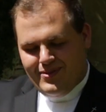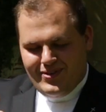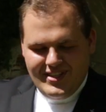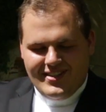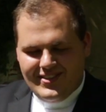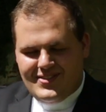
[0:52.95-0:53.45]

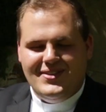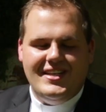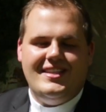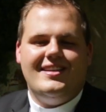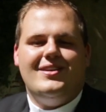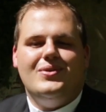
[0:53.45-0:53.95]
bevor es dann so
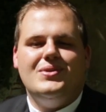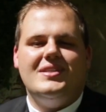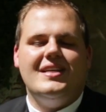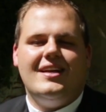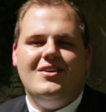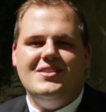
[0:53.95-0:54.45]
richtig
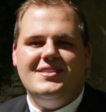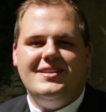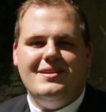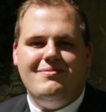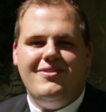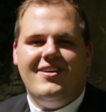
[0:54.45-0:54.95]
losgeht draußen
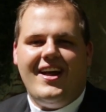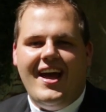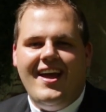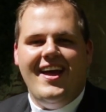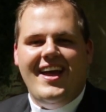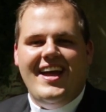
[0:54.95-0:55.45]
in der Pfarrei,